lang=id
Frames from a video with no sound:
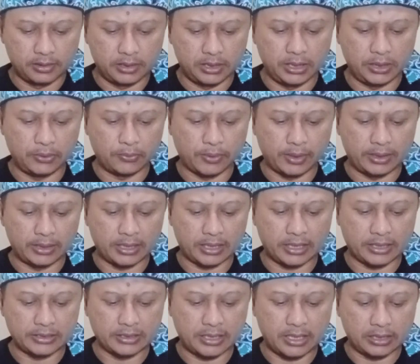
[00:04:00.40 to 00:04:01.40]
di
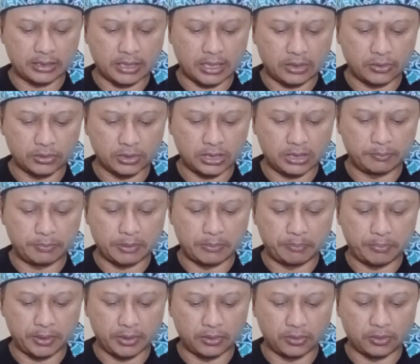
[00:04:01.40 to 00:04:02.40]
Wanaraja dan Garut
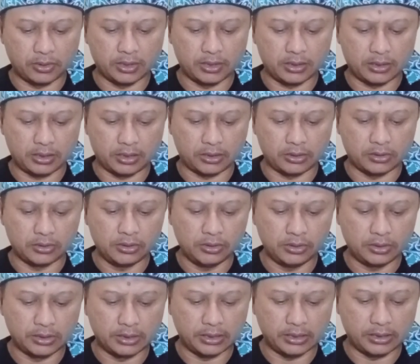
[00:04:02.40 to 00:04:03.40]
dipimpin oleh
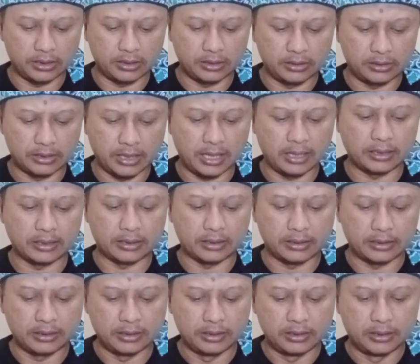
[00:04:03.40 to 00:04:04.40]
Enoch
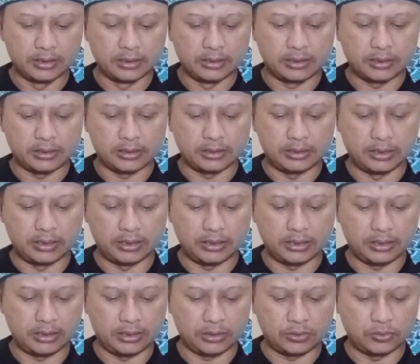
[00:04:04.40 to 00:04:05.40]
dan
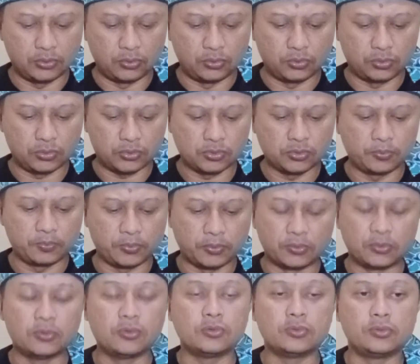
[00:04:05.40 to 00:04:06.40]
di Gunung
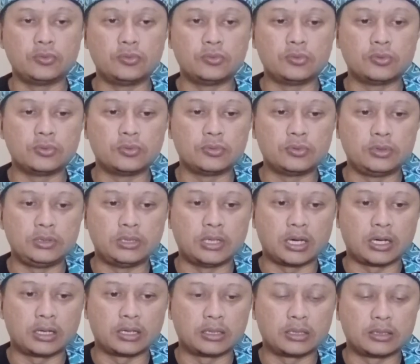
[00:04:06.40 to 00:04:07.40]
Cupu
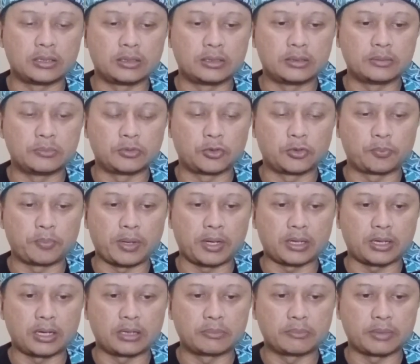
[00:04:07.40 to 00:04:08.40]
yang
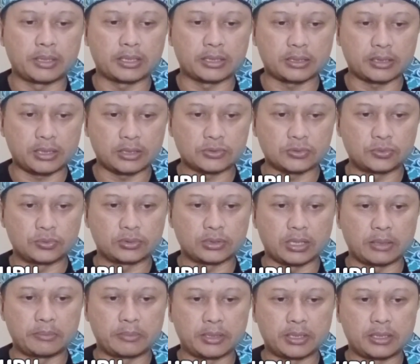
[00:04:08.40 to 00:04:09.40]
merupakan markas
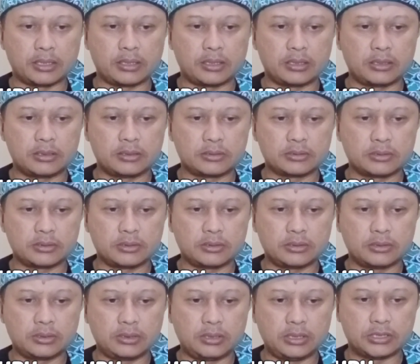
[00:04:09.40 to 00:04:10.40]
utama
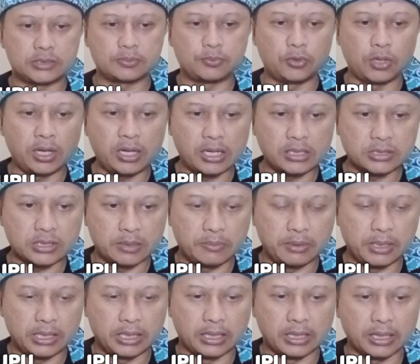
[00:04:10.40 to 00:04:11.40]
Hizbullah dan
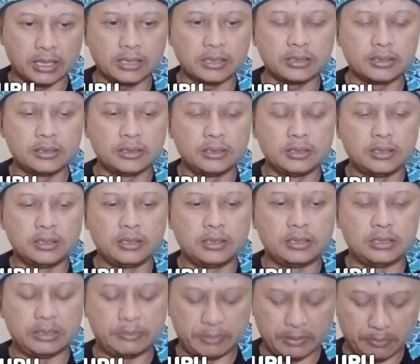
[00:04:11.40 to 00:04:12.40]
Sabilillah
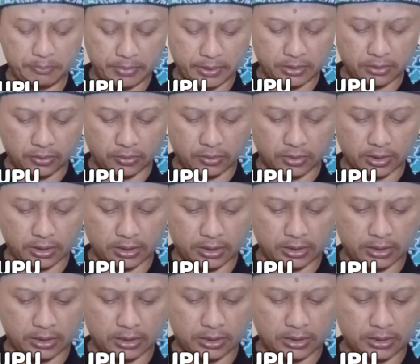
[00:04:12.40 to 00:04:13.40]
dipimpin
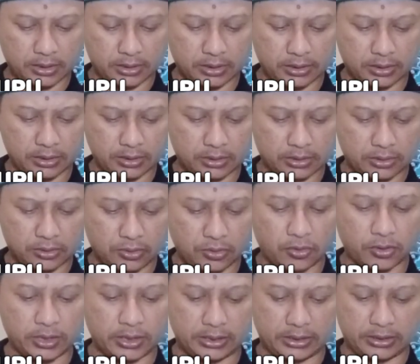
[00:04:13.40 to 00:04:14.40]
oleh
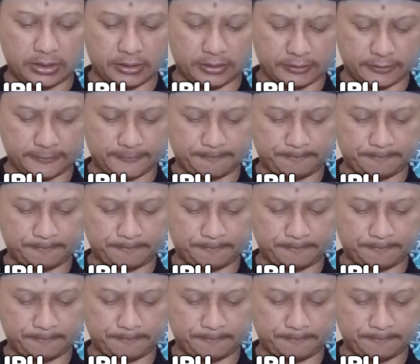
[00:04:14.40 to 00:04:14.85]
Oni.